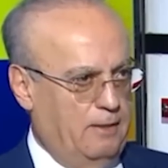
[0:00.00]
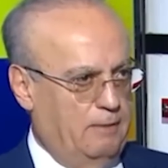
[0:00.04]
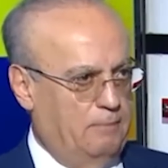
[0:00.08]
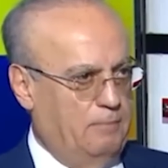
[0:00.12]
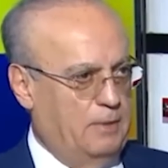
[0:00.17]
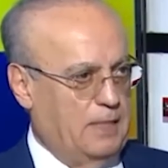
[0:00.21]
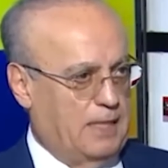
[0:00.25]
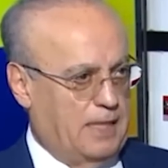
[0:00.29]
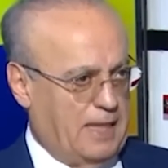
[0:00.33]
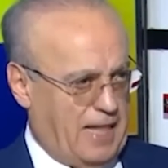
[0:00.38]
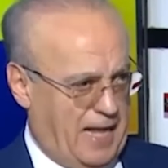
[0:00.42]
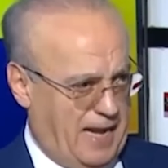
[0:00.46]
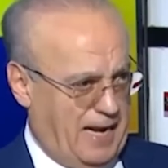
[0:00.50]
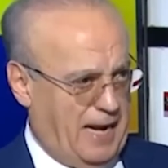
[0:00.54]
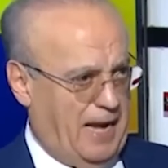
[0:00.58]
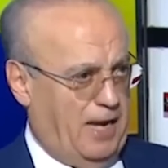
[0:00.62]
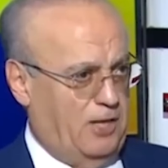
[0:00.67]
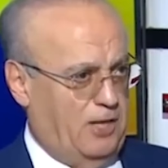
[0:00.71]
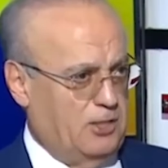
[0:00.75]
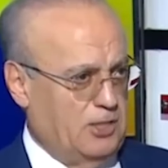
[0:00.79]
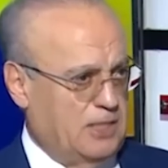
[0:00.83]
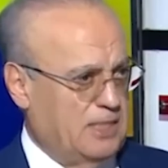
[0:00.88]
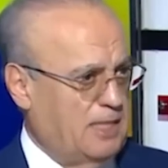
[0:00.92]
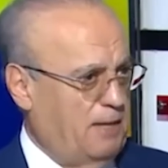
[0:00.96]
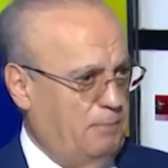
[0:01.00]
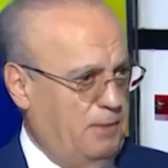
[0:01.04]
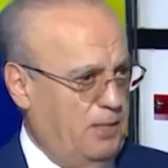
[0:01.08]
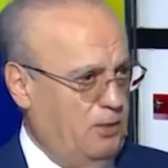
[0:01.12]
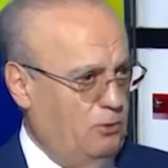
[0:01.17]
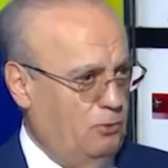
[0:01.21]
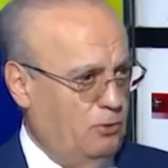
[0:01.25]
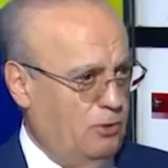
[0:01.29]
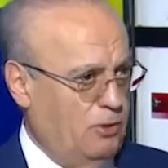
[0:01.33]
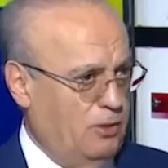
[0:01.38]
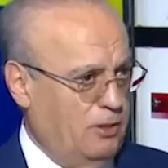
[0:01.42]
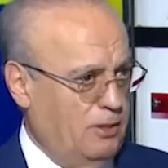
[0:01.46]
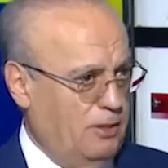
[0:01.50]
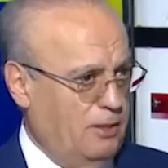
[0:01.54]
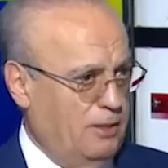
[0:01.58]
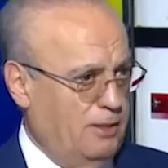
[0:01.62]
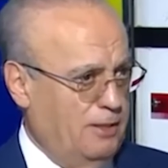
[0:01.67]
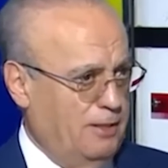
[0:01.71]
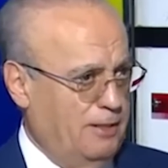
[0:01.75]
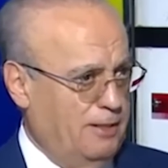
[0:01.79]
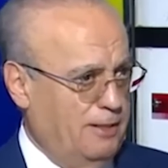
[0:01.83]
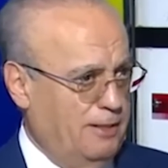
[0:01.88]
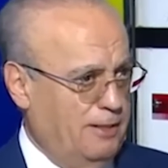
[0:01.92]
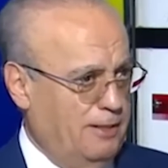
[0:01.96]
بيطلع لها حصه منهم
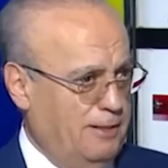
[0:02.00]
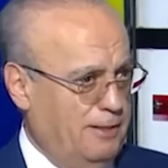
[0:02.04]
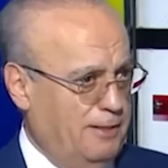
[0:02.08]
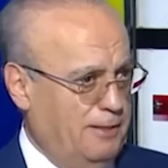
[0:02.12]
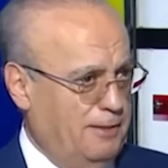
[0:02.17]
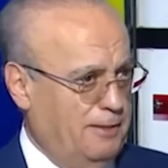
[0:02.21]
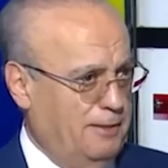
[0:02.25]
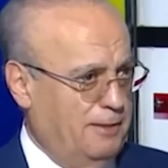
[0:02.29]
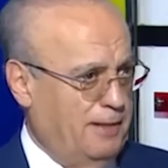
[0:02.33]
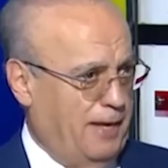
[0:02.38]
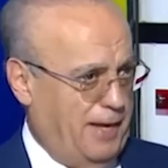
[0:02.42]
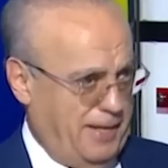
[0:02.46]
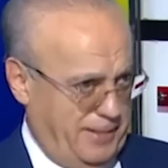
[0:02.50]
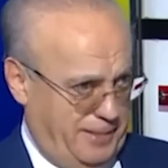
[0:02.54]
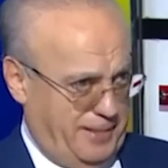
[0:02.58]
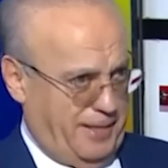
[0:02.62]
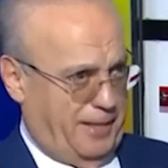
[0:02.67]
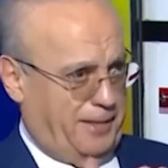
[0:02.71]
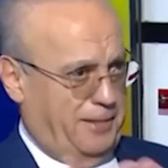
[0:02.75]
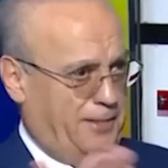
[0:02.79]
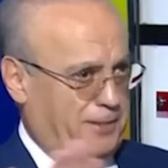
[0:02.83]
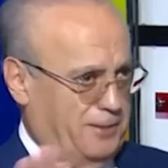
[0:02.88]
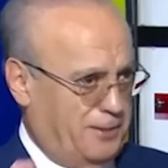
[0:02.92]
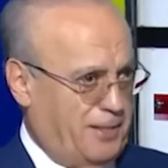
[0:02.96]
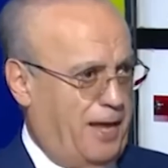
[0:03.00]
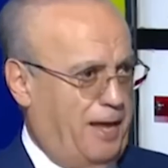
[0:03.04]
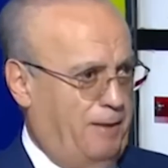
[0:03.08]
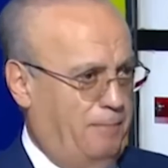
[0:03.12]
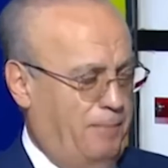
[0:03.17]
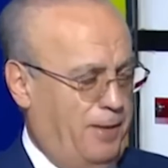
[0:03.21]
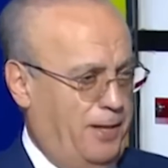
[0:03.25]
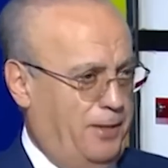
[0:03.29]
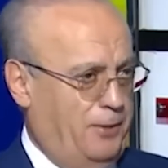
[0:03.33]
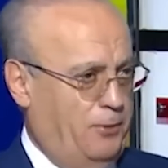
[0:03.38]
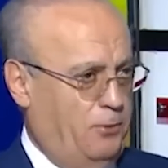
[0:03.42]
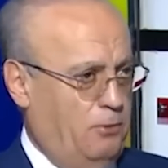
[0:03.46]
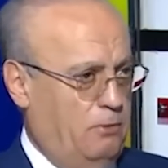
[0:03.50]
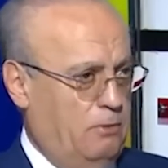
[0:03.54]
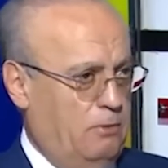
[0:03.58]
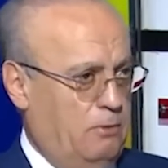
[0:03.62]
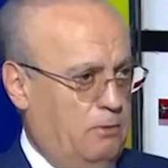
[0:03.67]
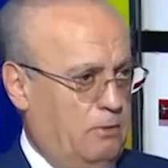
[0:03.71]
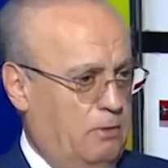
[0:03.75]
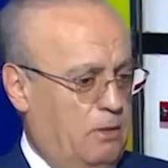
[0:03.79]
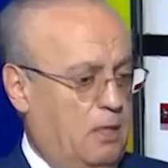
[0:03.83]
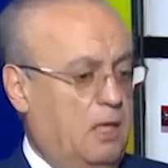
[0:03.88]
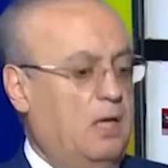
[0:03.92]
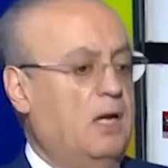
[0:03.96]
هيدا النظام عنده
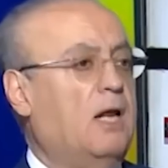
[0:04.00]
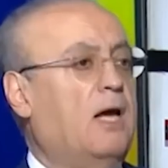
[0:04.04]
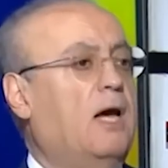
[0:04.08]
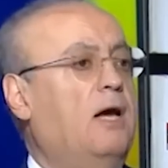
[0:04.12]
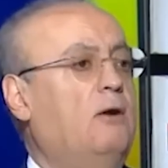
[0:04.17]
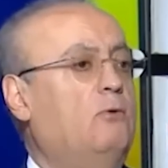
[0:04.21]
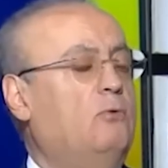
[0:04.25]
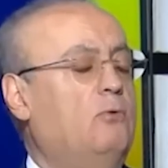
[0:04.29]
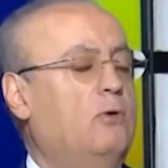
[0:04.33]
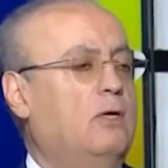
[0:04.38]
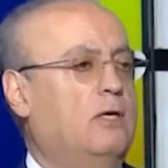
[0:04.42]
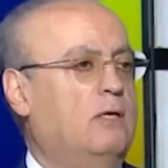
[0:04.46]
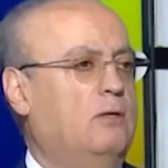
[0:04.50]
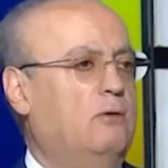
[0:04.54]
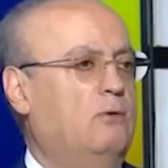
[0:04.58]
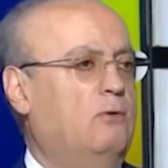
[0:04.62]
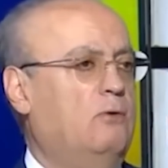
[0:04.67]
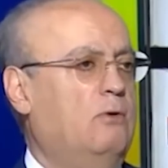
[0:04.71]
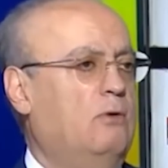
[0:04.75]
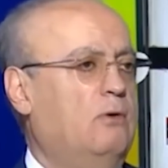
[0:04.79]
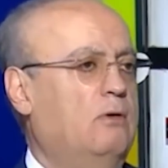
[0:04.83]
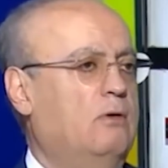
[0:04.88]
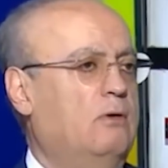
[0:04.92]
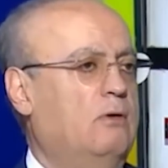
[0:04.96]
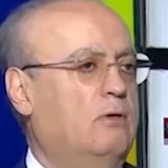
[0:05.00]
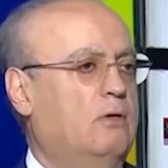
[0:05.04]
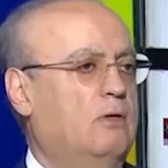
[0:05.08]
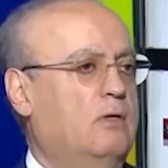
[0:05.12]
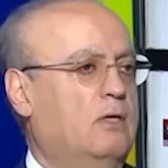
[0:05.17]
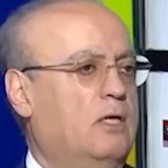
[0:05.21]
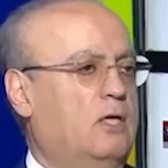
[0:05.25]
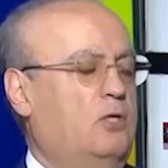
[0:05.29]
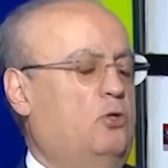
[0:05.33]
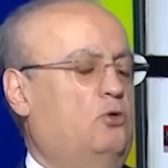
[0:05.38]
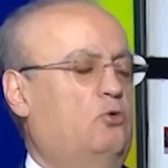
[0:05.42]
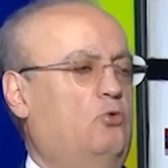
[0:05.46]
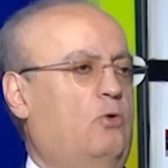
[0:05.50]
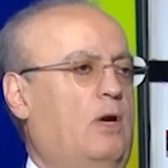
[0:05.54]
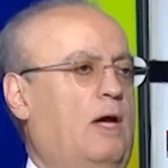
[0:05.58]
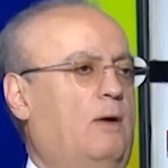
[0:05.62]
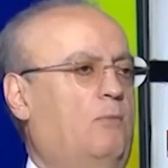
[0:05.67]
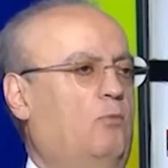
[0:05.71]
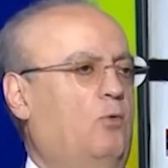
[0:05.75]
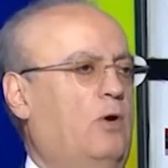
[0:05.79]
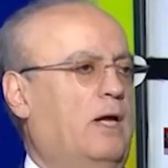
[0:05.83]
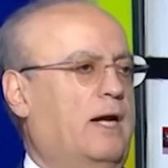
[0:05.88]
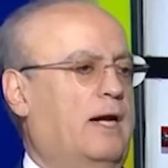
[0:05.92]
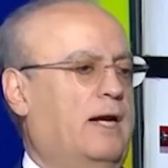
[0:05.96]
هي القانون عنده ايش
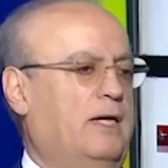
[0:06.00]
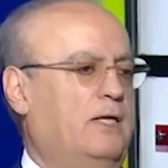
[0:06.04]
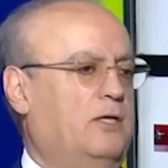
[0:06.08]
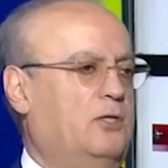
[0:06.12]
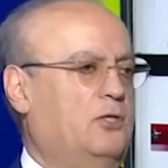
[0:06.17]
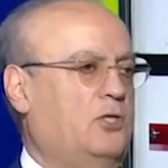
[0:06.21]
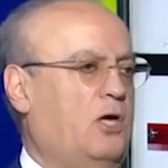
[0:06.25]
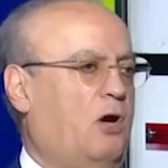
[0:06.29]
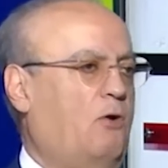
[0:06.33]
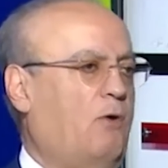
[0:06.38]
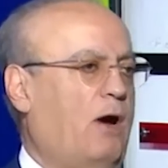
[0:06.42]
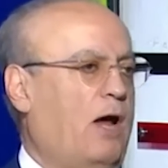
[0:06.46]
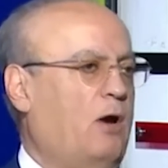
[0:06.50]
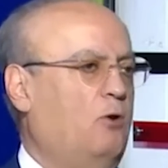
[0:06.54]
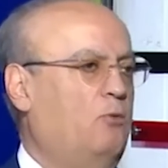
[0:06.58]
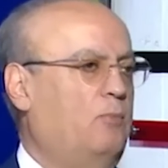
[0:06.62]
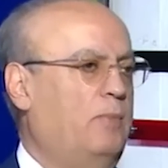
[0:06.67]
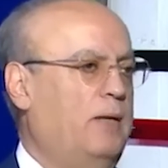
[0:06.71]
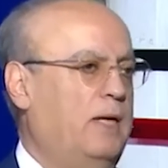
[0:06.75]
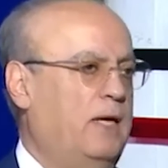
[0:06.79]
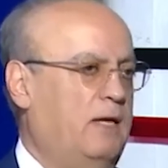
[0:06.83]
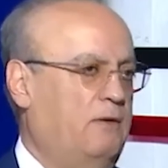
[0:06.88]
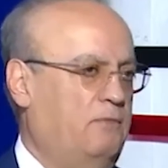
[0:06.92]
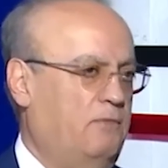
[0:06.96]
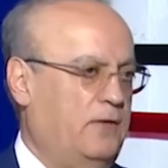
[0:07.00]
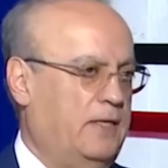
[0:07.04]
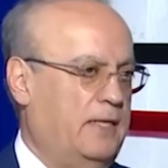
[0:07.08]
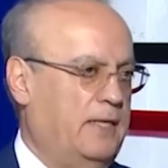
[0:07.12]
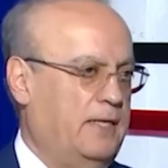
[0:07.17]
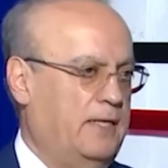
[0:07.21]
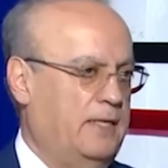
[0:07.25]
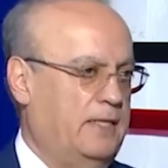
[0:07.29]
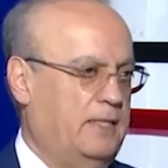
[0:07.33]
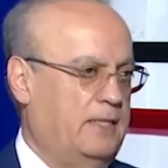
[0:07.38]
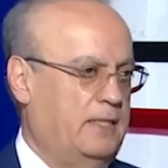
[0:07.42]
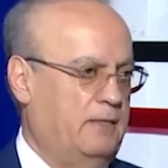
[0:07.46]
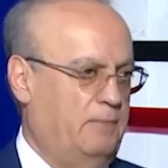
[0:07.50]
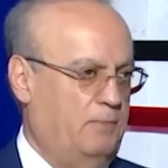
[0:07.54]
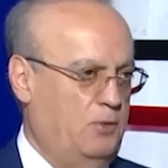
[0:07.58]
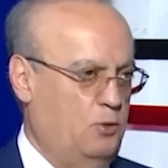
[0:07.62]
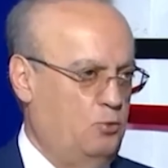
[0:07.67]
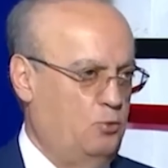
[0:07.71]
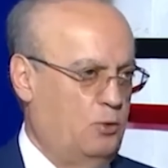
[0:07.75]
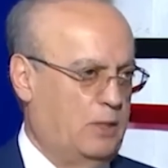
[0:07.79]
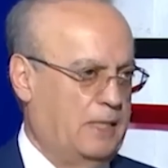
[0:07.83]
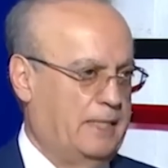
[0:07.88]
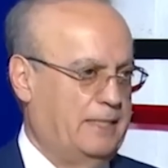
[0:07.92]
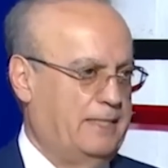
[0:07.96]
الاموال راح يرجعوا على لبنان فكرك انت
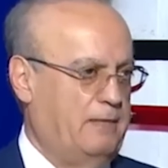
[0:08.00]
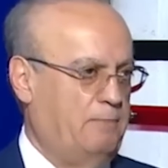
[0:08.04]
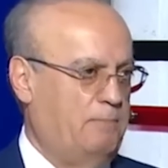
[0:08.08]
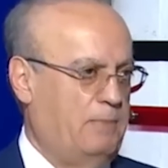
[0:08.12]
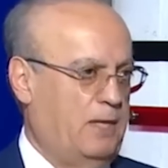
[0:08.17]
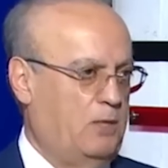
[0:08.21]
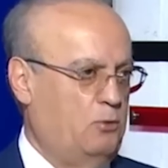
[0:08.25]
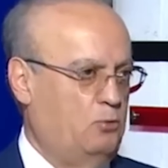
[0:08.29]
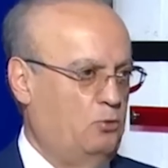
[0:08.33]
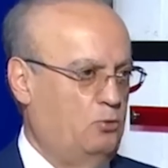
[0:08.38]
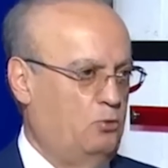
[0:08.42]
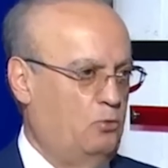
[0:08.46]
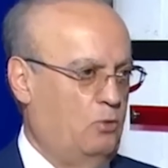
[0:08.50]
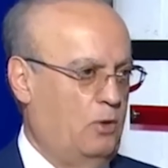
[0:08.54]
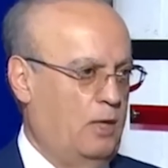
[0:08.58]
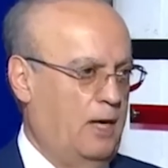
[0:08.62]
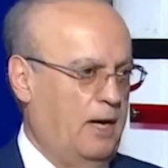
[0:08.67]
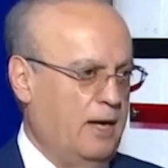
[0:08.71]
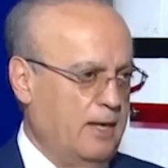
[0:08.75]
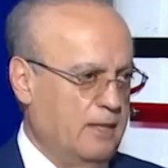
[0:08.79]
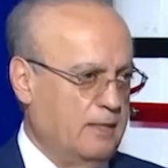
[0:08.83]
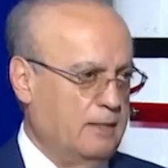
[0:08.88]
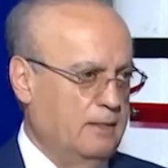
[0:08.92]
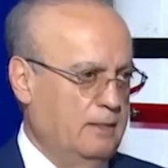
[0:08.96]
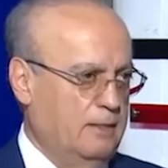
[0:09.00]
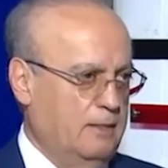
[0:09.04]
130 مليون دولار